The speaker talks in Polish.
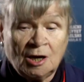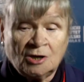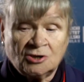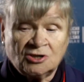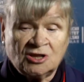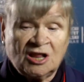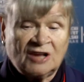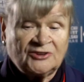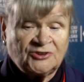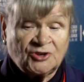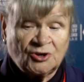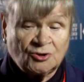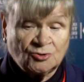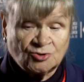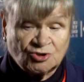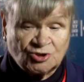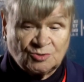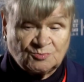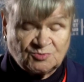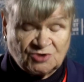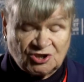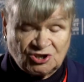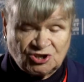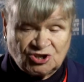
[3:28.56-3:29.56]
Dlatego, że
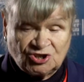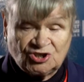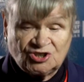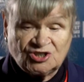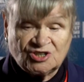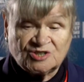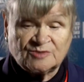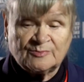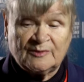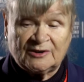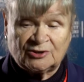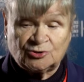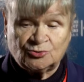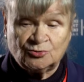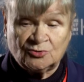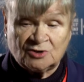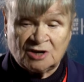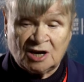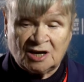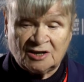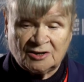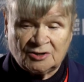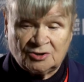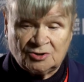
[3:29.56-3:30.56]
przecież jest
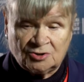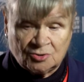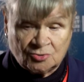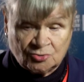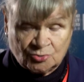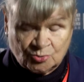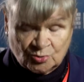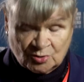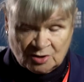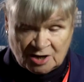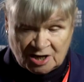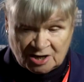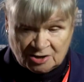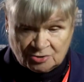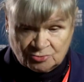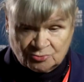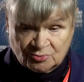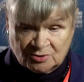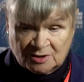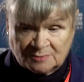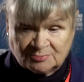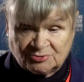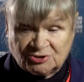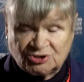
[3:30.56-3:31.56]
matura, y, która,
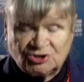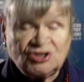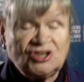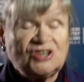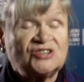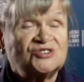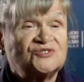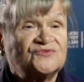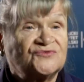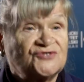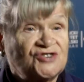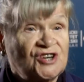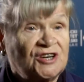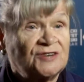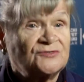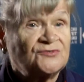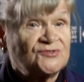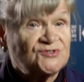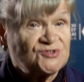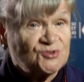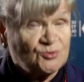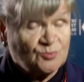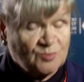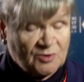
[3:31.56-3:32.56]
która przecież nie jest w
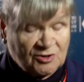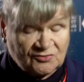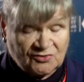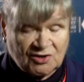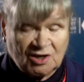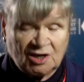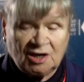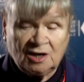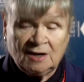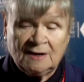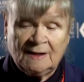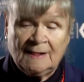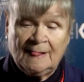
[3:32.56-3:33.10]
czerwcu, prawda?